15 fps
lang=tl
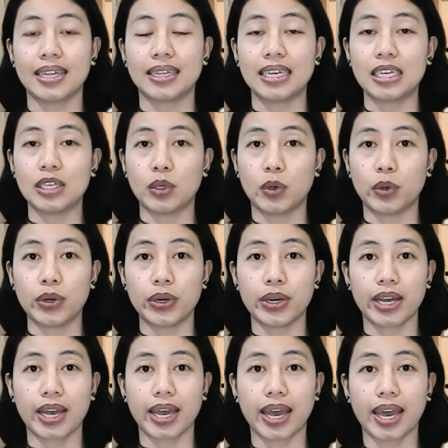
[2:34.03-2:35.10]
ninyo
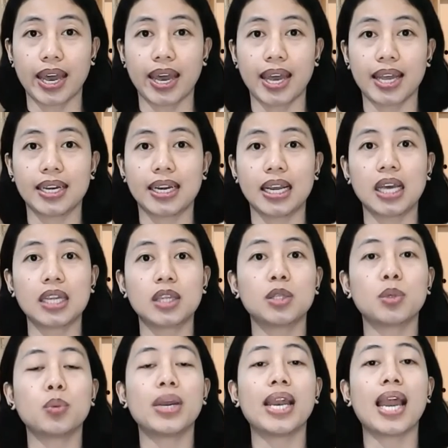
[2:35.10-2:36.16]
and it
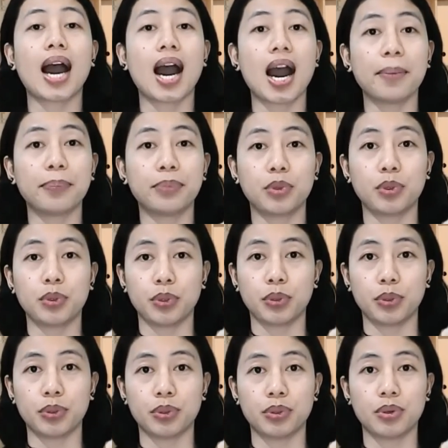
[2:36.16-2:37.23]
will up to
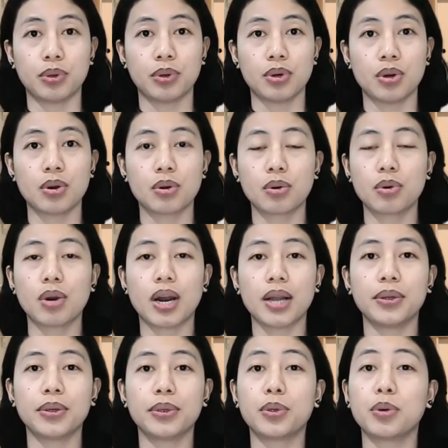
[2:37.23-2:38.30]
you kung
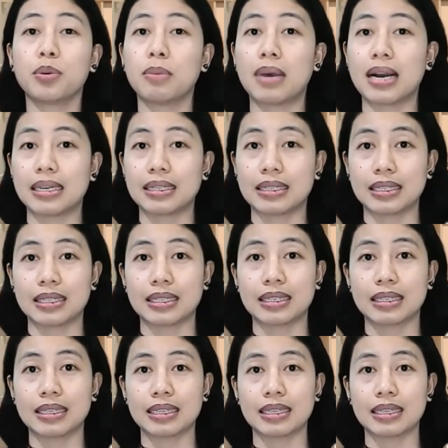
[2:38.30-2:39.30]
ano yung mas